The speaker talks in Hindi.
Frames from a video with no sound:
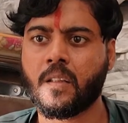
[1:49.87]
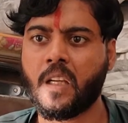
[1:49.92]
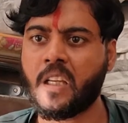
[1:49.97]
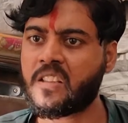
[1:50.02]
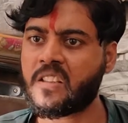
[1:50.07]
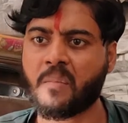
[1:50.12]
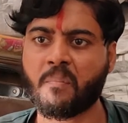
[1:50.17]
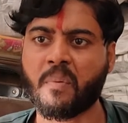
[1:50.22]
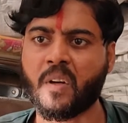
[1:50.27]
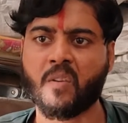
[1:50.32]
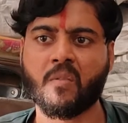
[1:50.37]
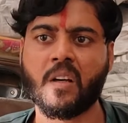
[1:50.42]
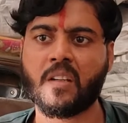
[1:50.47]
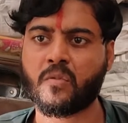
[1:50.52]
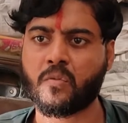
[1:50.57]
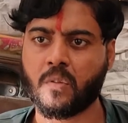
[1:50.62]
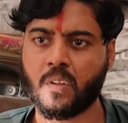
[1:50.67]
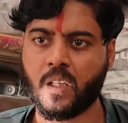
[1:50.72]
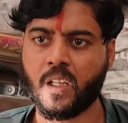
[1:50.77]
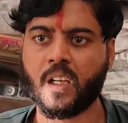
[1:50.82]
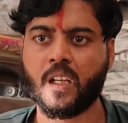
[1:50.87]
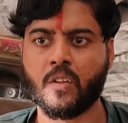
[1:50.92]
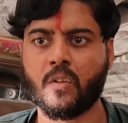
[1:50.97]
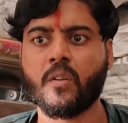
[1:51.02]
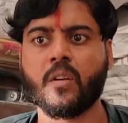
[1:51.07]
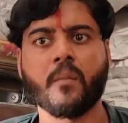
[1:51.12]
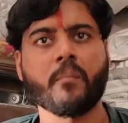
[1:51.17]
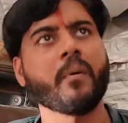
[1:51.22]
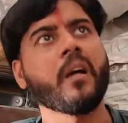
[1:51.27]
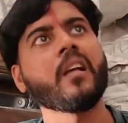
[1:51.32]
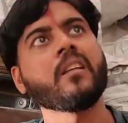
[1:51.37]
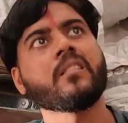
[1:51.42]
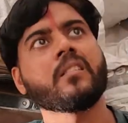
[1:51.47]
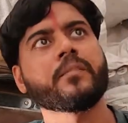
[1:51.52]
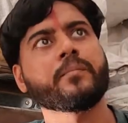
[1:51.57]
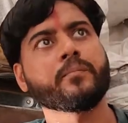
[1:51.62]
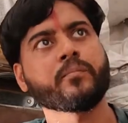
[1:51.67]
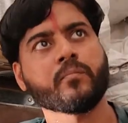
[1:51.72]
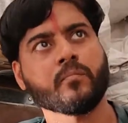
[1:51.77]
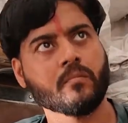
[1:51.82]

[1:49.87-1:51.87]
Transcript: ये सब बकवास सुनने का तोरे पास